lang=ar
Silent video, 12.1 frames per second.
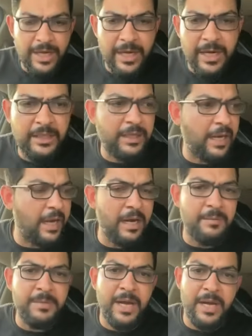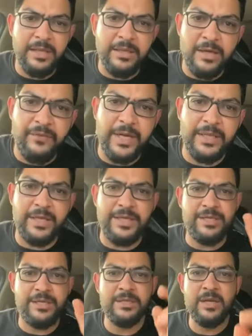جينا تكلمنا عن
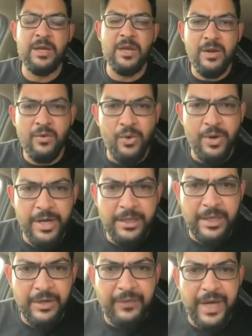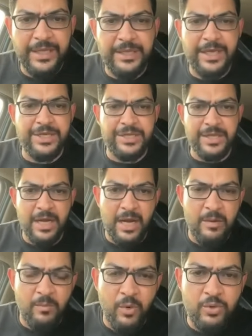التفاتيش قلنا التفاتيش
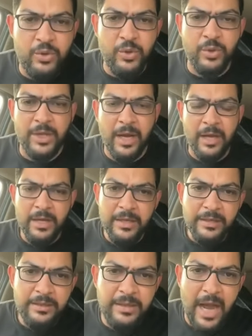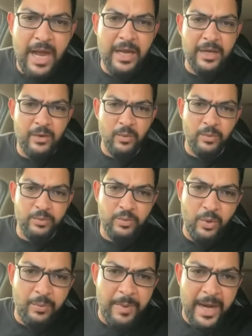الموجوده داخل
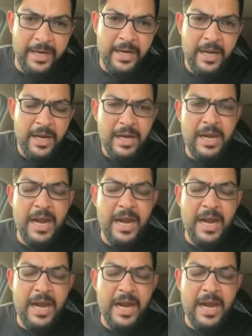ام درمان